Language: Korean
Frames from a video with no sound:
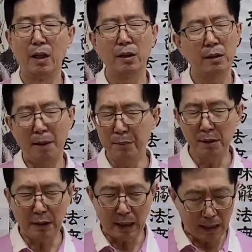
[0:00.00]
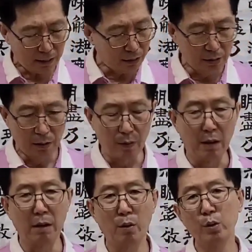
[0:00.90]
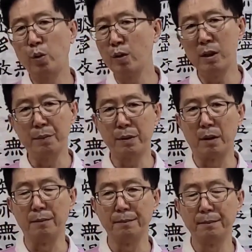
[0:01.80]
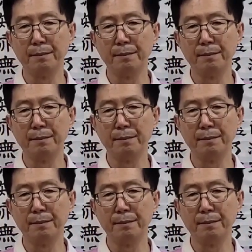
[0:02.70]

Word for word: 남들 다 즐거워. 고통이 없어.